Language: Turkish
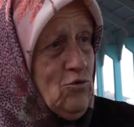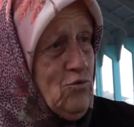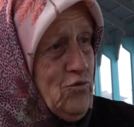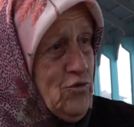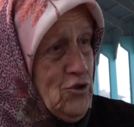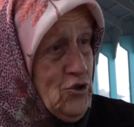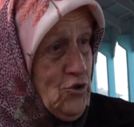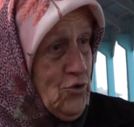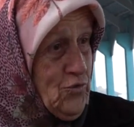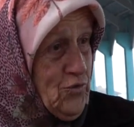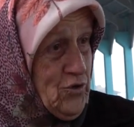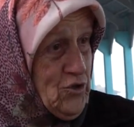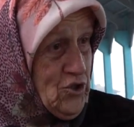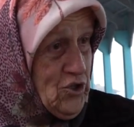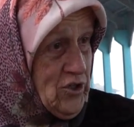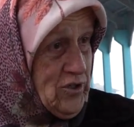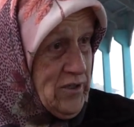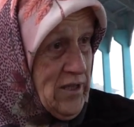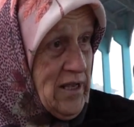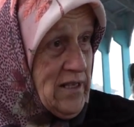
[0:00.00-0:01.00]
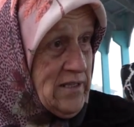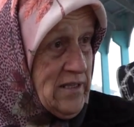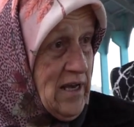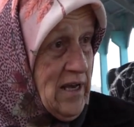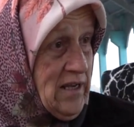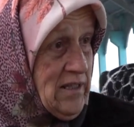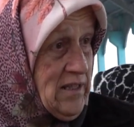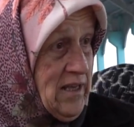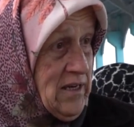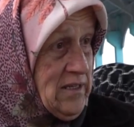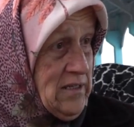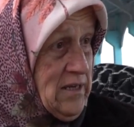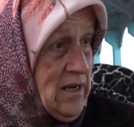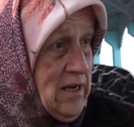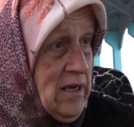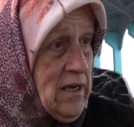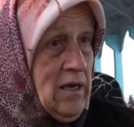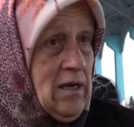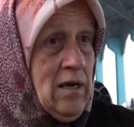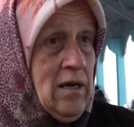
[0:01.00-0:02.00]
Ufacık ufacık tezgahlar.
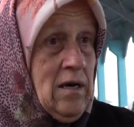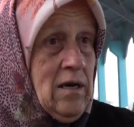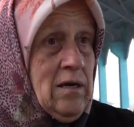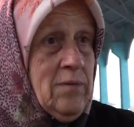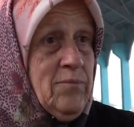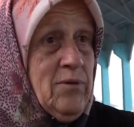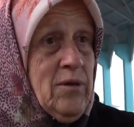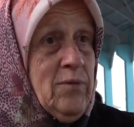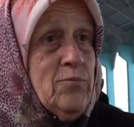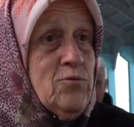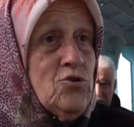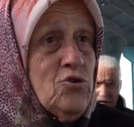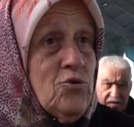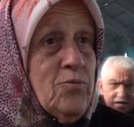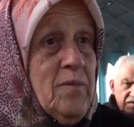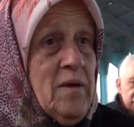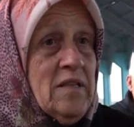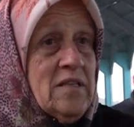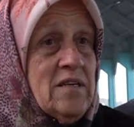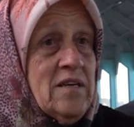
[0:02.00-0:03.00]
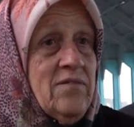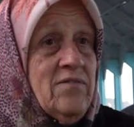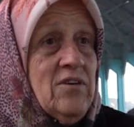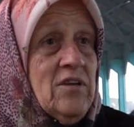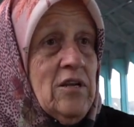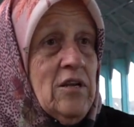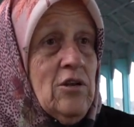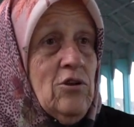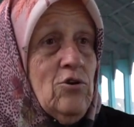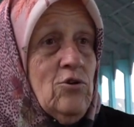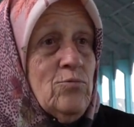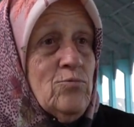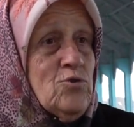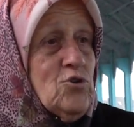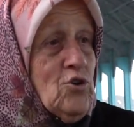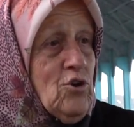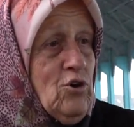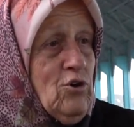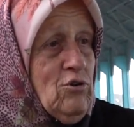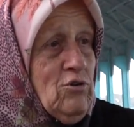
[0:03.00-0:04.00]
Bir buçuk metre
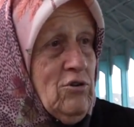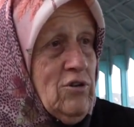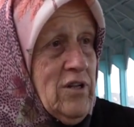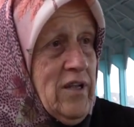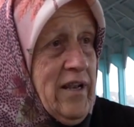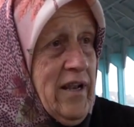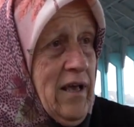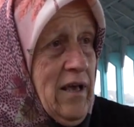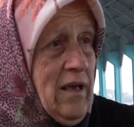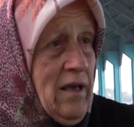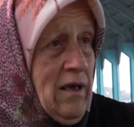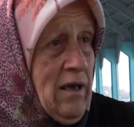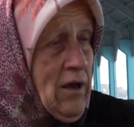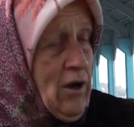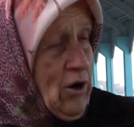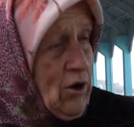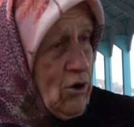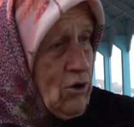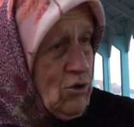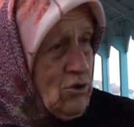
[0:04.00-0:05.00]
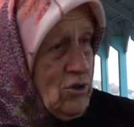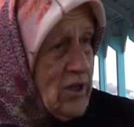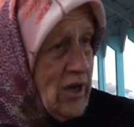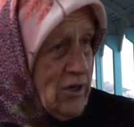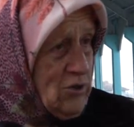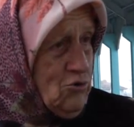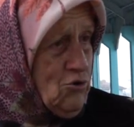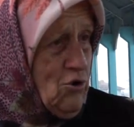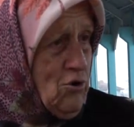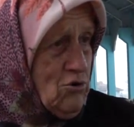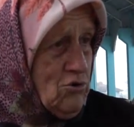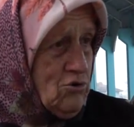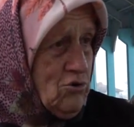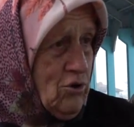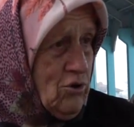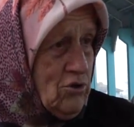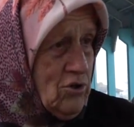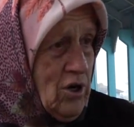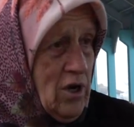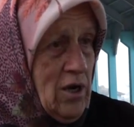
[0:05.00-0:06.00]
veriliyormuş köylülere. Onlar çok
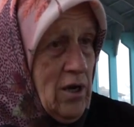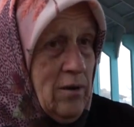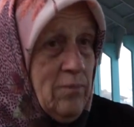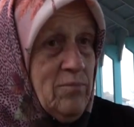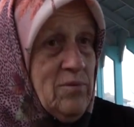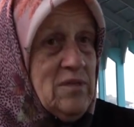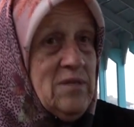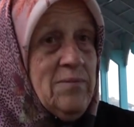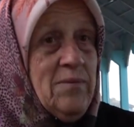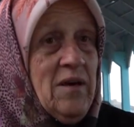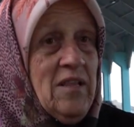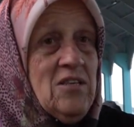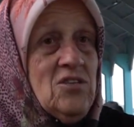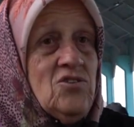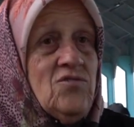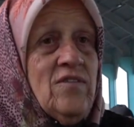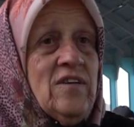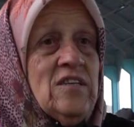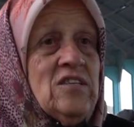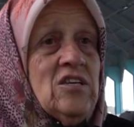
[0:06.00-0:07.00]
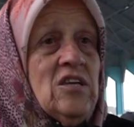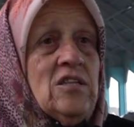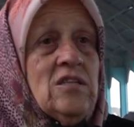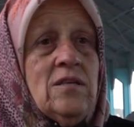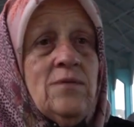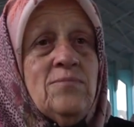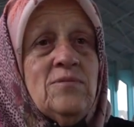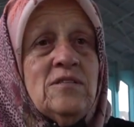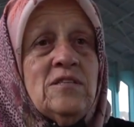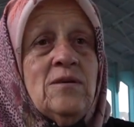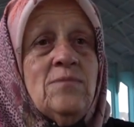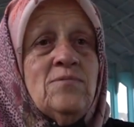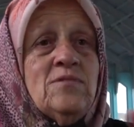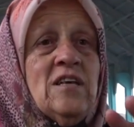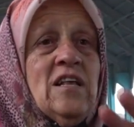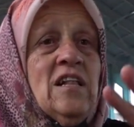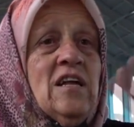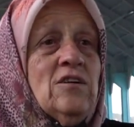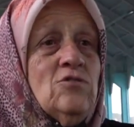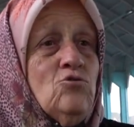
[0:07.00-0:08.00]
zor. Bizim alışveriş ettiğimiz
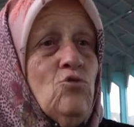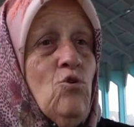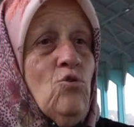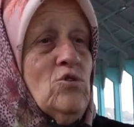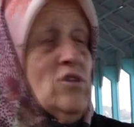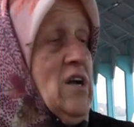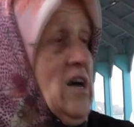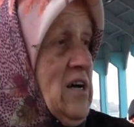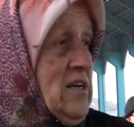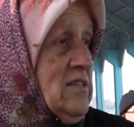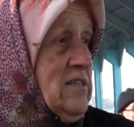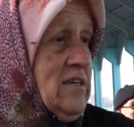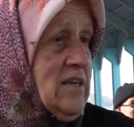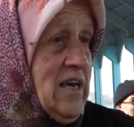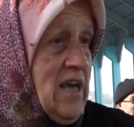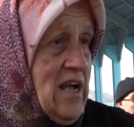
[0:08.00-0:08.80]
kimseler çok dağınık